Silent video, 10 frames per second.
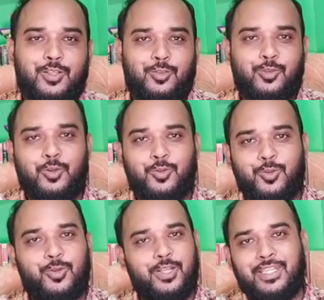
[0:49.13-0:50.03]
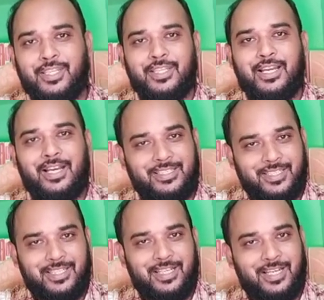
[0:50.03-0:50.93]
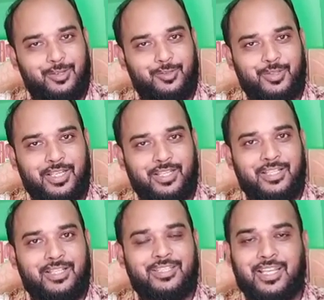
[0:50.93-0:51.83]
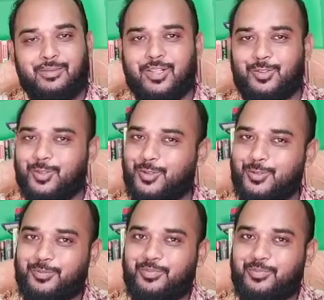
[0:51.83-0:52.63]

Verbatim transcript: সো শুরু করে দিই আজকের আলোচনা চারবাক দর্শন